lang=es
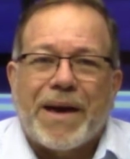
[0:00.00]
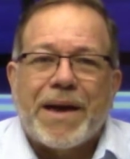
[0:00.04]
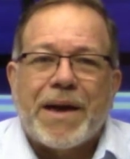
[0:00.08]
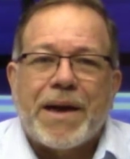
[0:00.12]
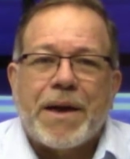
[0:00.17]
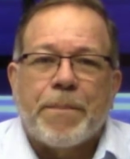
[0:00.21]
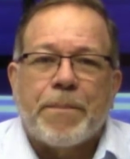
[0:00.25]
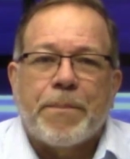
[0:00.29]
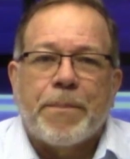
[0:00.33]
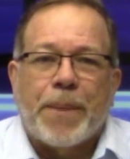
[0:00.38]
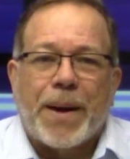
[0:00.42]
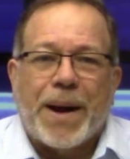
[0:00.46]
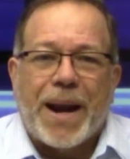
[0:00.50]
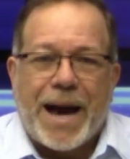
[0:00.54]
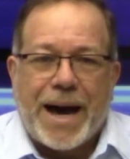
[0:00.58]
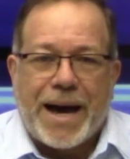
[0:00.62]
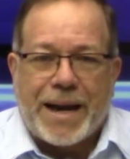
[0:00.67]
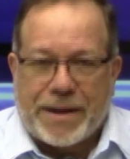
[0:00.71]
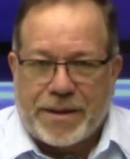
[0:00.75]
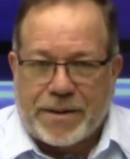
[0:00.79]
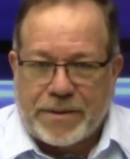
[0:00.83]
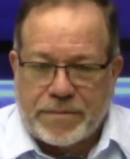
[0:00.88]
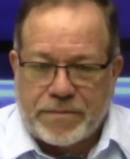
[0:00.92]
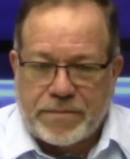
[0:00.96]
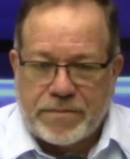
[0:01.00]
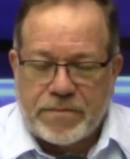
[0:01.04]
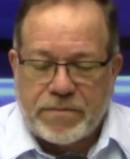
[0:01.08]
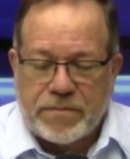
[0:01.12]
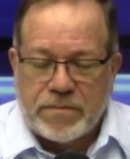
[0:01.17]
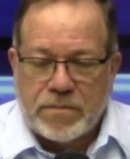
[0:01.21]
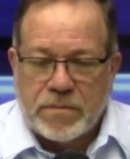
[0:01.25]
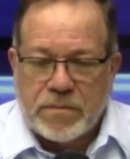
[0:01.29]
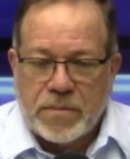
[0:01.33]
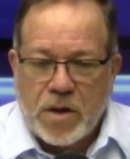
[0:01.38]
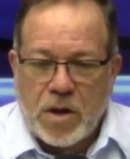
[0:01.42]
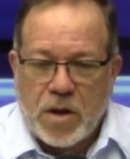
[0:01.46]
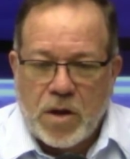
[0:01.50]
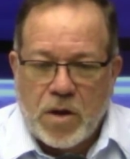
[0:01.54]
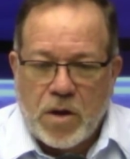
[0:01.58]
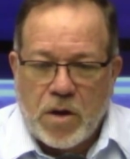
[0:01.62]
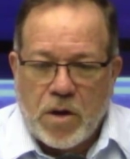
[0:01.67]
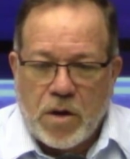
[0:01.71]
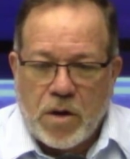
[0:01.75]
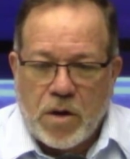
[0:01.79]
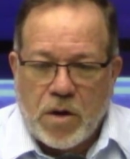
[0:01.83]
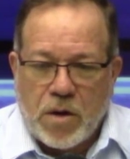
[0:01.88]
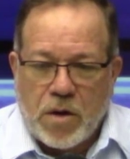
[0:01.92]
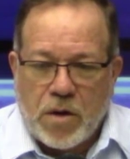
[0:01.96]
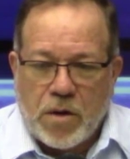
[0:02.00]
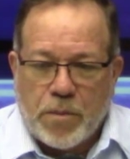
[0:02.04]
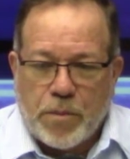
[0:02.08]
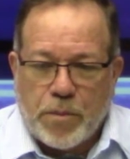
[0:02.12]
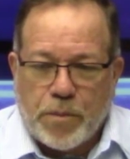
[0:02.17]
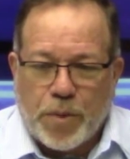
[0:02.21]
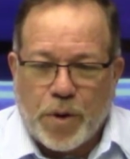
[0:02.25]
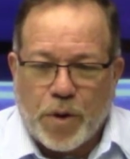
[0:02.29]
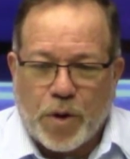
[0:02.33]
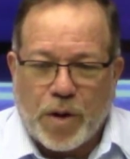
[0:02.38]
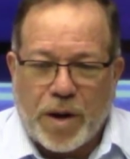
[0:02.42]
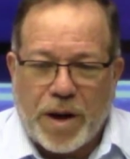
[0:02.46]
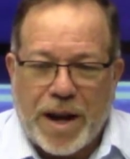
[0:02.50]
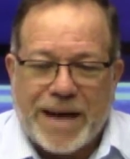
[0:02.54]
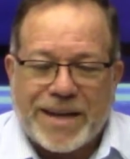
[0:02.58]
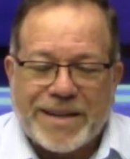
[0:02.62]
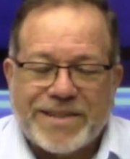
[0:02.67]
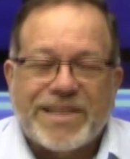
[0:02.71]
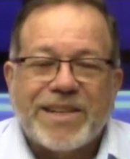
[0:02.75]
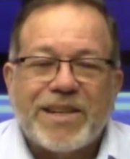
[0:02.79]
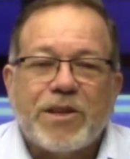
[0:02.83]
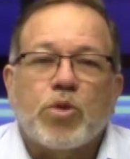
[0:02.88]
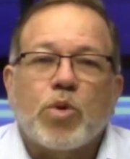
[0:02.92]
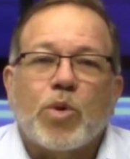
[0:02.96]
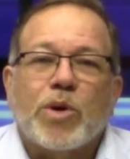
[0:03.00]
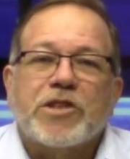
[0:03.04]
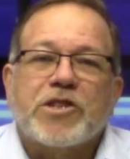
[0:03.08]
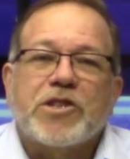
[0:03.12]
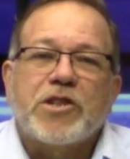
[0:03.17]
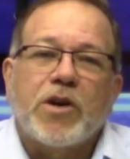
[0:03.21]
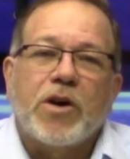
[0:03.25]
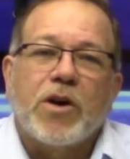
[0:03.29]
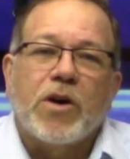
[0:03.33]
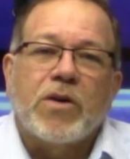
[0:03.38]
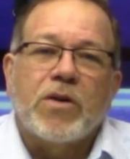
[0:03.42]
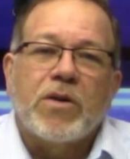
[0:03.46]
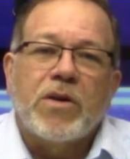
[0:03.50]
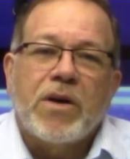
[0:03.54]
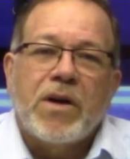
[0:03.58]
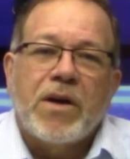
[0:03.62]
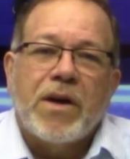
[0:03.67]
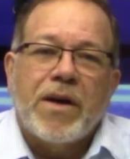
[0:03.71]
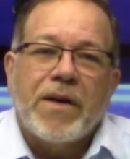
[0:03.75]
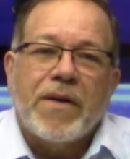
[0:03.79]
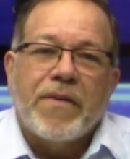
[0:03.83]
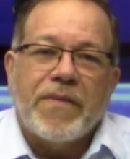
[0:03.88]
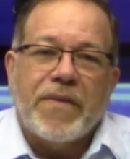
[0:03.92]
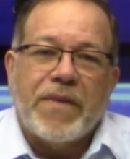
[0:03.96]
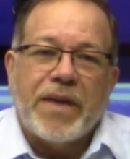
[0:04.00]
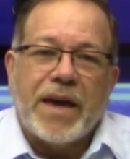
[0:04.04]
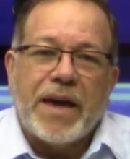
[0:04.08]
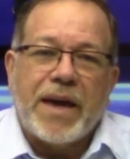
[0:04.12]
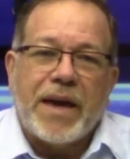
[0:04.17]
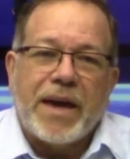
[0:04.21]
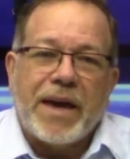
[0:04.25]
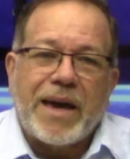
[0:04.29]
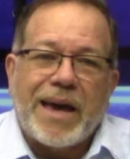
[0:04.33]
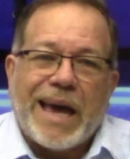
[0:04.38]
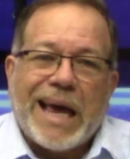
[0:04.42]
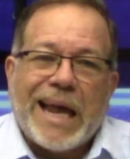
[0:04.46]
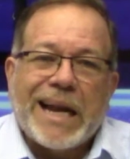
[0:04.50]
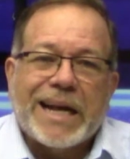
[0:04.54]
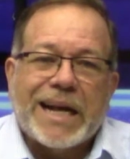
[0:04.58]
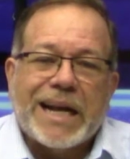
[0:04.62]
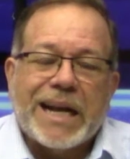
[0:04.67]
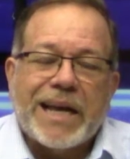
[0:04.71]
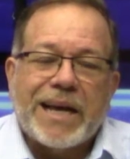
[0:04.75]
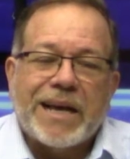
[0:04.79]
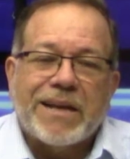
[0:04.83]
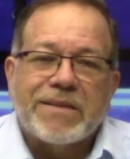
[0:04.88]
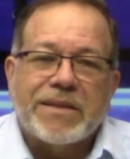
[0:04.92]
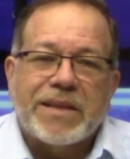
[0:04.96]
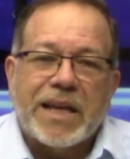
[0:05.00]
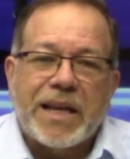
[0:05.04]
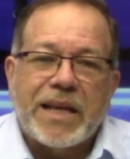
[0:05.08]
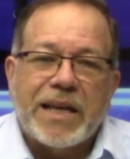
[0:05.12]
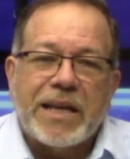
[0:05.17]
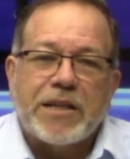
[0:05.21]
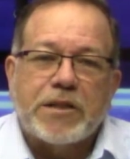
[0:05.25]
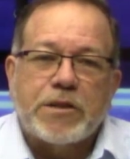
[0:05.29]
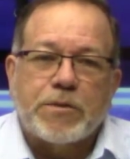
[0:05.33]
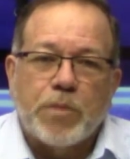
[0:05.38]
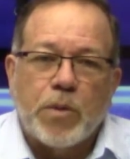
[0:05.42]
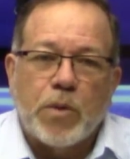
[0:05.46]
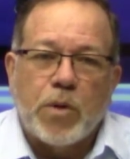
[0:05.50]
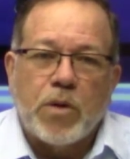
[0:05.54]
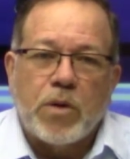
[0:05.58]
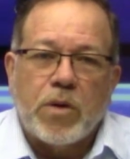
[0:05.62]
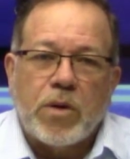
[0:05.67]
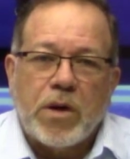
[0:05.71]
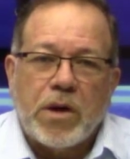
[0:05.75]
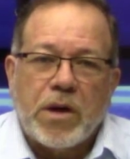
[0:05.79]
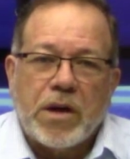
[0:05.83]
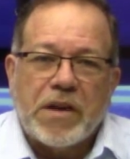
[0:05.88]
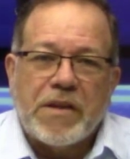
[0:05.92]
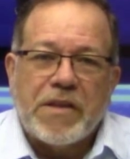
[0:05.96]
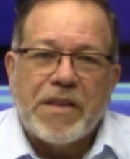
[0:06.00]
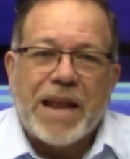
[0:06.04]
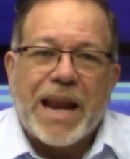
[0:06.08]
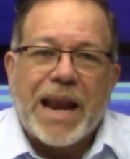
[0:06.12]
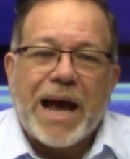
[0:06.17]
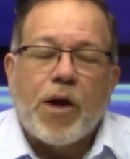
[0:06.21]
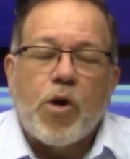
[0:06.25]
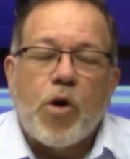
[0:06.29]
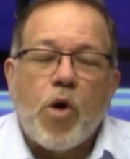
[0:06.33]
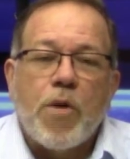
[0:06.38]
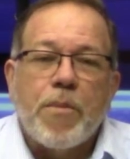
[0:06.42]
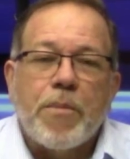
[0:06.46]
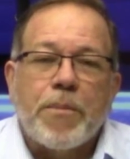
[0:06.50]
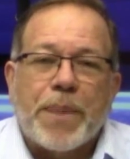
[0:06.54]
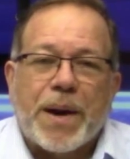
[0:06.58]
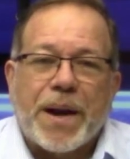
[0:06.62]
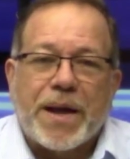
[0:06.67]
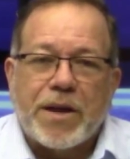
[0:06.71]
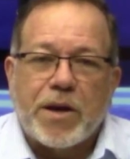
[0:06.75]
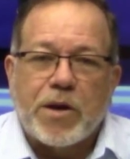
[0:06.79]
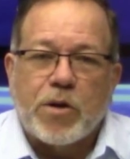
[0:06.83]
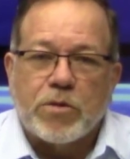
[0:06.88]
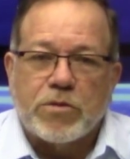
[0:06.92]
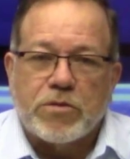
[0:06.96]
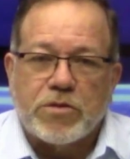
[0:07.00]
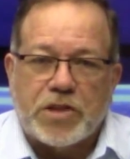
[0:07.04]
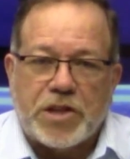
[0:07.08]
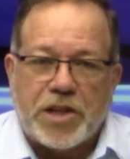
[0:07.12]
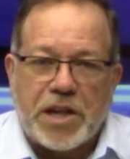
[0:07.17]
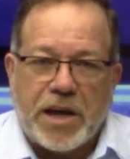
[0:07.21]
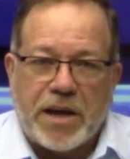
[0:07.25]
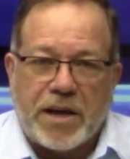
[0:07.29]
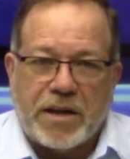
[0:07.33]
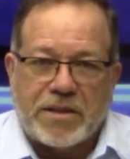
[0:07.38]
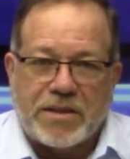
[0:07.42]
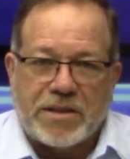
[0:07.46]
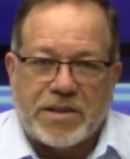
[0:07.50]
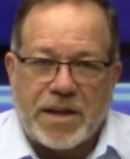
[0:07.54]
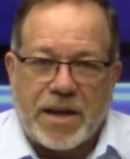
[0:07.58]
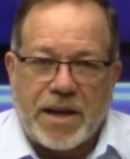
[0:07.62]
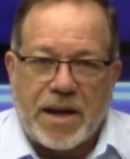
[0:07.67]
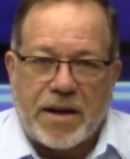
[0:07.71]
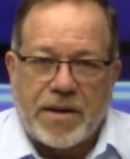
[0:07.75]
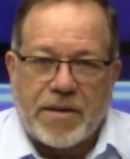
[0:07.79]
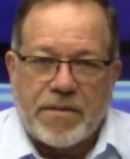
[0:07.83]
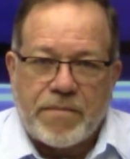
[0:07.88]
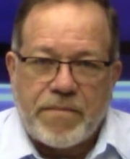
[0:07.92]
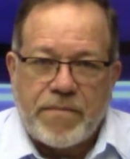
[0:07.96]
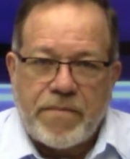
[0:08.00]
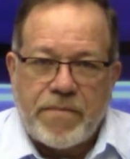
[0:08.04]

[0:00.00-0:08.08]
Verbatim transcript: ejemplar por la situación del clientelismo y de la compra de conciencia.